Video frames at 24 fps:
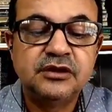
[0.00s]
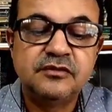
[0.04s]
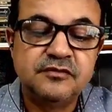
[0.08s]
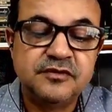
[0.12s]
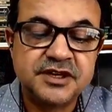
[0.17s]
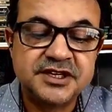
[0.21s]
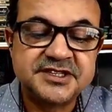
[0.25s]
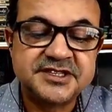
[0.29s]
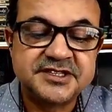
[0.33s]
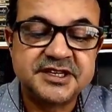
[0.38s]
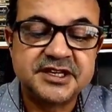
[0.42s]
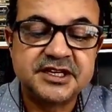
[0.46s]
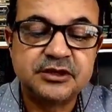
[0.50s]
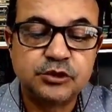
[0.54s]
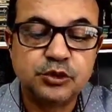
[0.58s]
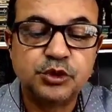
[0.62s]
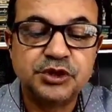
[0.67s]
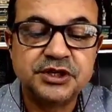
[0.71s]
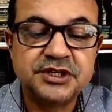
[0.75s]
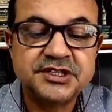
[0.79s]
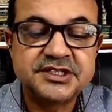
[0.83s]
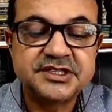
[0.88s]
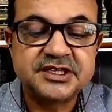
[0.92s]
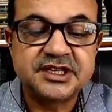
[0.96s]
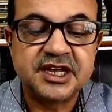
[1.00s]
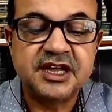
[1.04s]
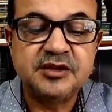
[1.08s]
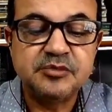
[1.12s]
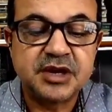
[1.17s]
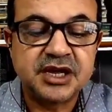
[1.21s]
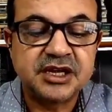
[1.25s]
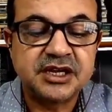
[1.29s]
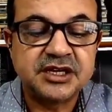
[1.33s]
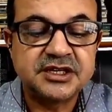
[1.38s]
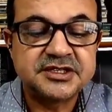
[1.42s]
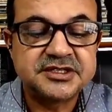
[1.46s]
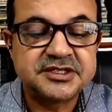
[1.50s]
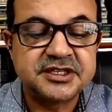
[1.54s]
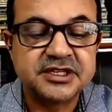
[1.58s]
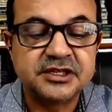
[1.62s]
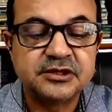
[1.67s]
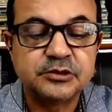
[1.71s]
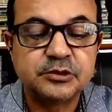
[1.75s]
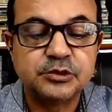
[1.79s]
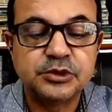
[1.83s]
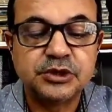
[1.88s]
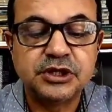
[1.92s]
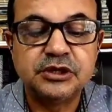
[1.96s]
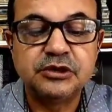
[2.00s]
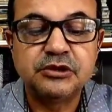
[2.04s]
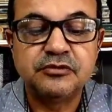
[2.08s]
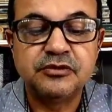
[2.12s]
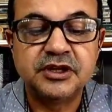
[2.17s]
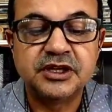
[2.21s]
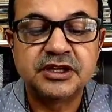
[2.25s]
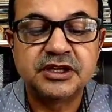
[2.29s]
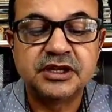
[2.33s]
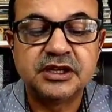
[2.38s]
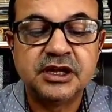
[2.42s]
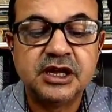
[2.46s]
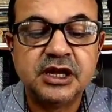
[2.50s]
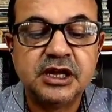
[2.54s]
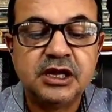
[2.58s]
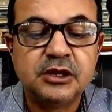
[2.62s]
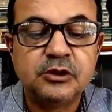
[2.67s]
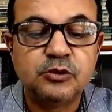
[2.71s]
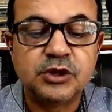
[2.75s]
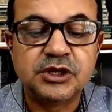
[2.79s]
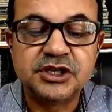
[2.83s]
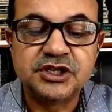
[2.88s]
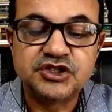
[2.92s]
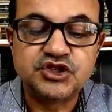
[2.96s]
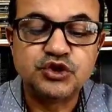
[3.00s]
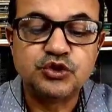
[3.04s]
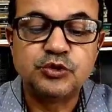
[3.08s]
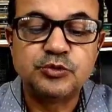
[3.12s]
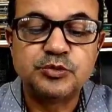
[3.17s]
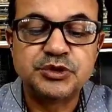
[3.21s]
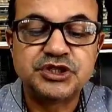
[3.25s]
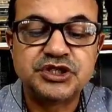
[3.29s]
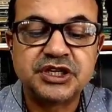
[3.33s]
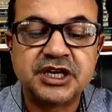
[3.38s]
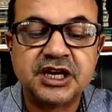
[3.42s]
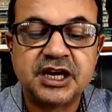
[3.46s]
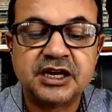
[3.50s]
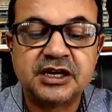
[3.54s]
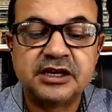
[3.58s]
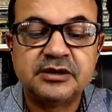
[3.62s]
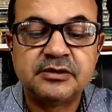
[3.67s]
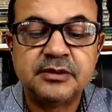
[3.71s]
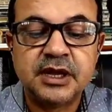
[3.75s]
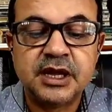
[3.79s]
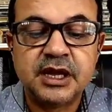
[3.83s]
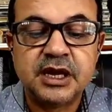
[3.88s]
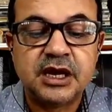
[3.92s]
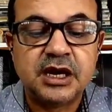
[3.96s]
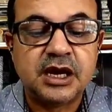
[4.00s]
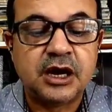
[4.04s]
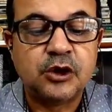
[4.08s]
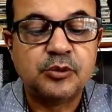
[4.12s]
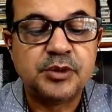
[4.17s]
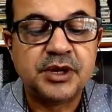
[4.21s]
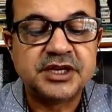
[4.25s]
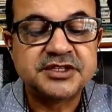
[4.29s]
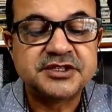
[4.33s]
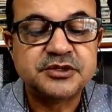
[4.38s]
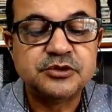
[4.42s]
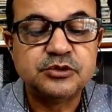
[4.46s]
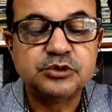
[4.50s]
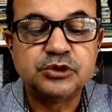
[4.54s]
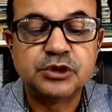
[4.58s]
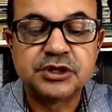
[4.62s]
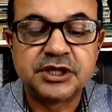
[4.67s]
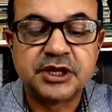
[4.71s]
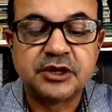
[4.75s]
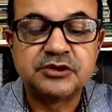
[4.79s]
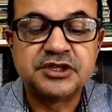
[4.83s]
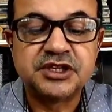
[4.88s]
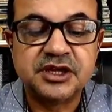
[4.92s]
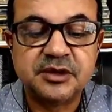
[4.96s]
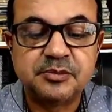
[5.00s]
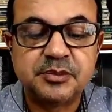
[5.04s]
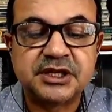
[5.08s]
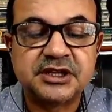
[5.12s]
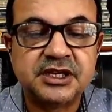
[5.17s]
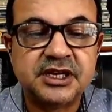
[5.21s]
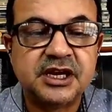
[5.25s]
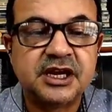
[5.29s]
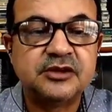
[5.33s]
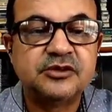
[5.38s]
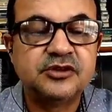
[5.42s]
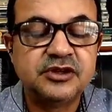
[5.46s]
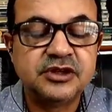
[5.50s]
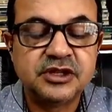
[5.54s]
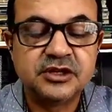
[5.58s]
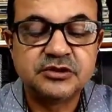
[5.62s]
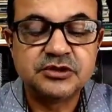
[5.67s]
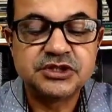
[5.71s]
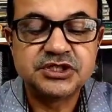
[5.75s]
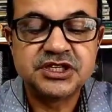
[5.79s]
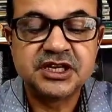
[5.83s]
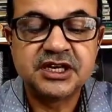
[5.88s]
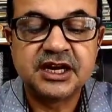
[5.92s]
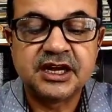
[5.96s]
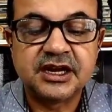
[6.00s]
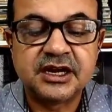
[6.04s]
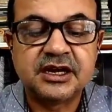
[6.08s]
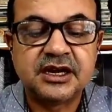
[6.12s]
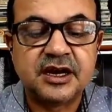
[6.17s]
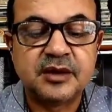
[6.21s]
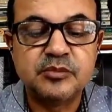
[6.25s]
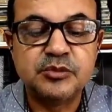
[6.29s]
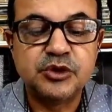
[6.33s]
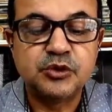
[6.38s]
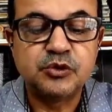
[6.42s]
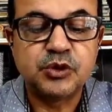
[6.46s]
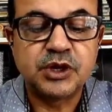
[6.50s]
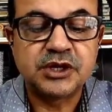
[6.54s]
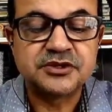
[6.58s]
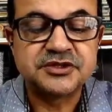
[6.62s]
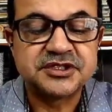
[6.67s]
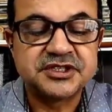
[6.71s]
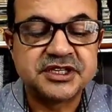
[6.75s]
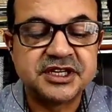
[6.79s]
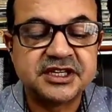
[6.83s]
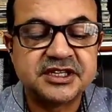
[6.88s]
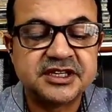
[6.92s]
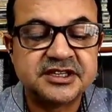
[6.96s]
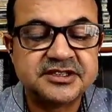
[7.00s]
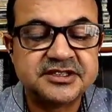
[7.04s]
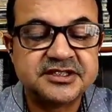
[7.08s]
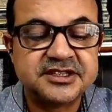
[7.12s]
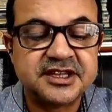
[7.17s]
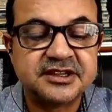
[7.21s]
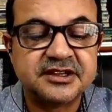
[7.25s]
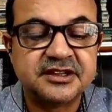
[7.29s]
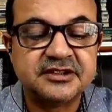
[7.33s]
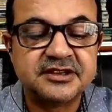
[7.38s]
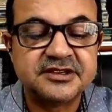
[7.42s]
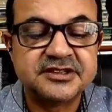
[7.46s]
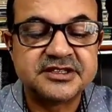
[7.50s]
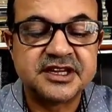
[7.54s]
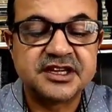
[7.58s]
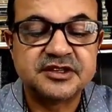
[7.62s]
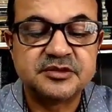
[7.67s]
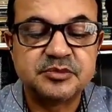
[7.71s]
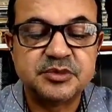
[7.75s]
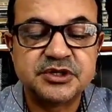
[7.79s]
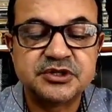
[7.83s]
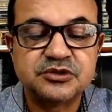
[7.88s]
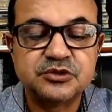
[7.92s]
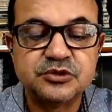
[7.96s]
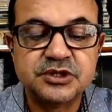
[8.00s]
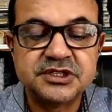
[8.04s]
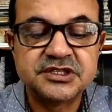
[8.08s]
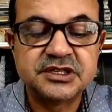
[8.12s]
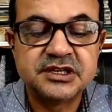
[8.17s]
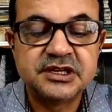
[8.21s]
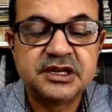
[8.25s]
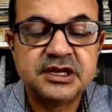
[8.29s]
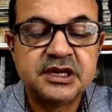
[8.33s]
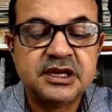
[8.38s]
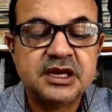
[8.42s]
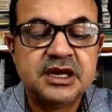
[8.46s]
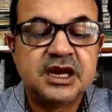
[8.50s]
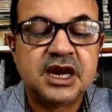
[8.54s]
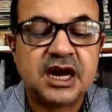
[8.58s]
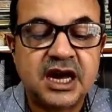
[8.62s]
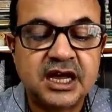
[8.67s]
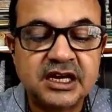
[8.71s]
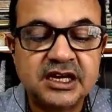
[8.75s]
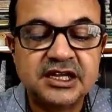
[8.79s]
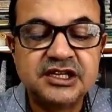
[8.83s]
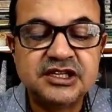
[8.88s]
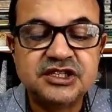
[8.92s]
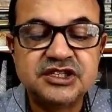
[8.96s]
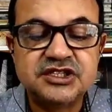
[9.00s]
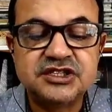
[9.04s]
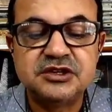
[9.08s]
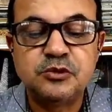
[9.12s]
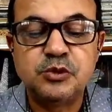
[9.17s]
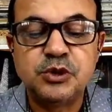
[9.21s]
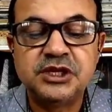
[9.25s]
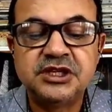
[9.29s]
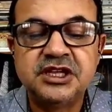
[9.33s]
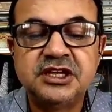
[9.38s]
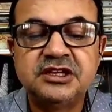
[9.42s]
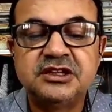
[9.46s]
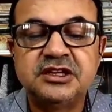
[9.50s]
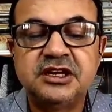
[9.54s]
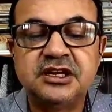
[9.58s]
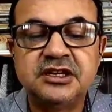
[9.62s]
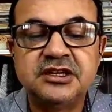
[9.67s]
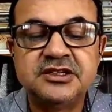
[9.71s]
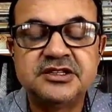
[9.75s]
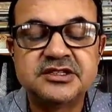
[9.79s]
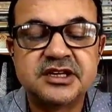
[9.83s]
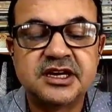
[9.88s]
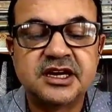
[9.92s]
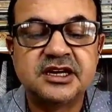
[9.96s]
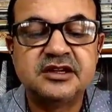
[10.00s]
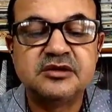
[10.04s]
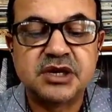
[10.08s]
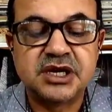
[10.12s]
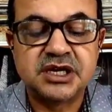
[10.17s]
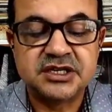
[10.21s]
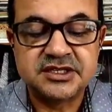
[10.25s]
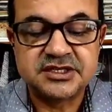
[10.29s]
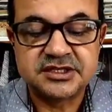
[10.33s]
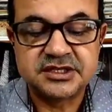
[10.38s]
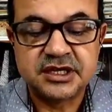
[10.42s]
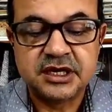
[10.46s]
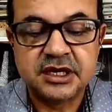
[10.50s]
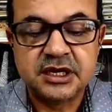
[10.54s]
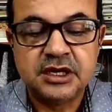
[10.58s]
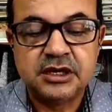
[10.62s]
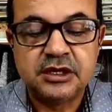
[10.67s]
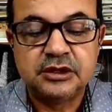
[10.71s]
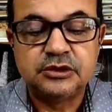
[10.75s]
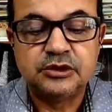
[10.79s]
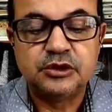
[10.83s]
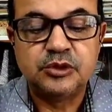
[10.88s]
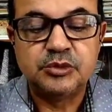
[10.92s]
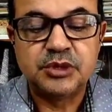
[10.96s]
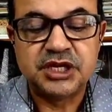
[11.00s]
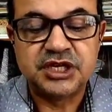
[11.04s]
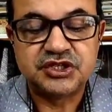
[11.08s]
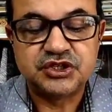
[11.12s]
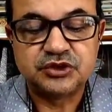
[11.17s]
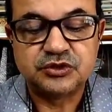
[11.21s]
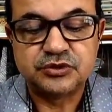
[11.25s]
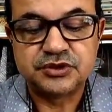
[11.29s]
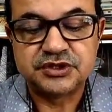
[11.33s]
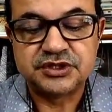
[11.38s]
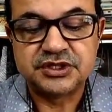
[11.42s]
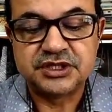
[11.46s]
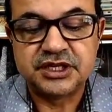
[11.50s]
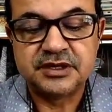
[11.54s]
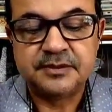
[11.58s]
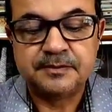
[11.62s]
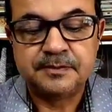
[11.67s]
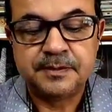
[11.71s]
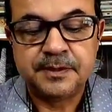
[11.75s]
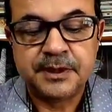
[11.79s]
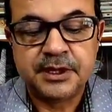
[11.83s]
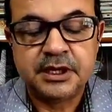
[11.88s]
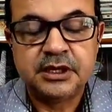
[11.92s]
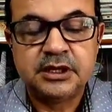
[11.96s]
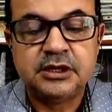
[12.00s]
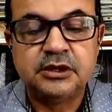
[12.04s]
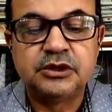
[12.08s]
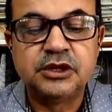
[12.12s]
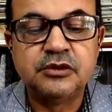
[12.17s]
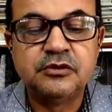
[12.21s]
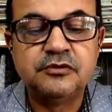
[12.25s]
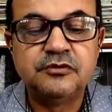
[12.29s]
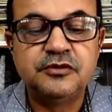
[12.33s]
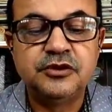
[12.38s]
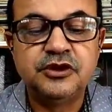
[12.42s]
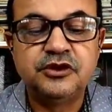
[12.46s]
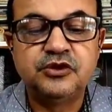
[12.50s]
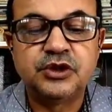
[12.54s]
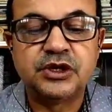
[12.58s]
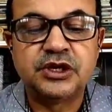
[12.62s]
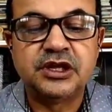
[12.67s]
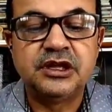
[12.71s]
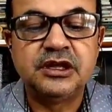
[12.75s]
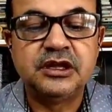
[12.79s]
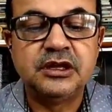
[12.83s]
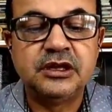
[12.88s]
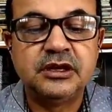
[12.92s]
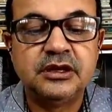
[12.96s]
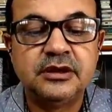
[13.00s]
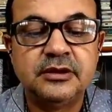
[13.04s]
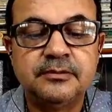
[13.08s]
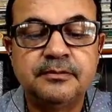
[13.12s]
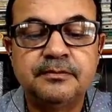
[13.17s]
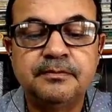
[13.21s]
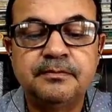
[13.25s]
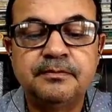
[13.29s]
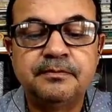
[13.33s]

VC2 Embraer 190. Quando este grupo chegar ao Brasil, o total de repatriados então chegará a 1.477 pessoas, além de 53 animais domésticos, né? Eu tenho um vídeo aqui,